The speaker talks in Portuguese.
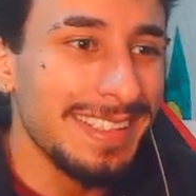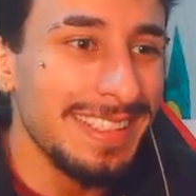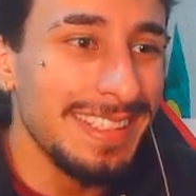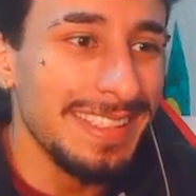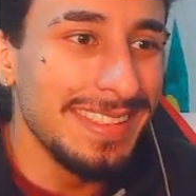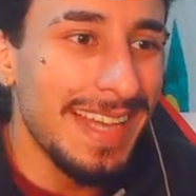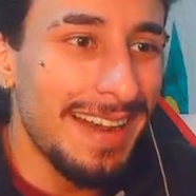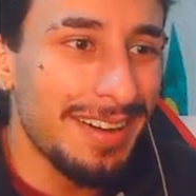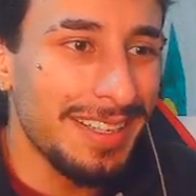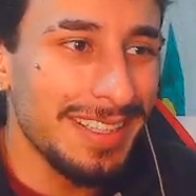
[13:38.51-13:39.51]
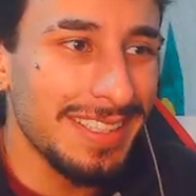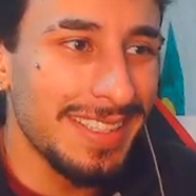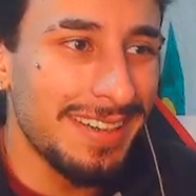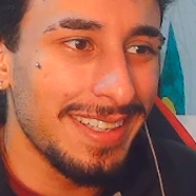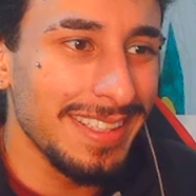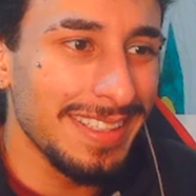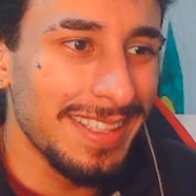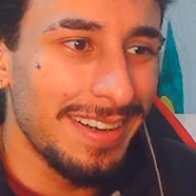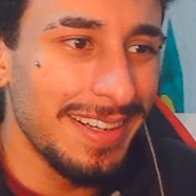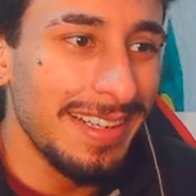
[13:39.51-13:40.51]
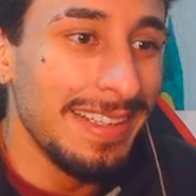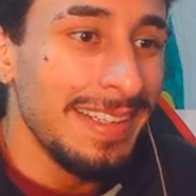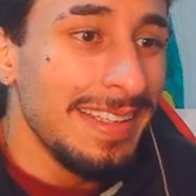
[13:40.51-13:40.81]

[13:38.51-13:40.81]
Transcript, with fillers: Que da hora, que da hora, que da hora.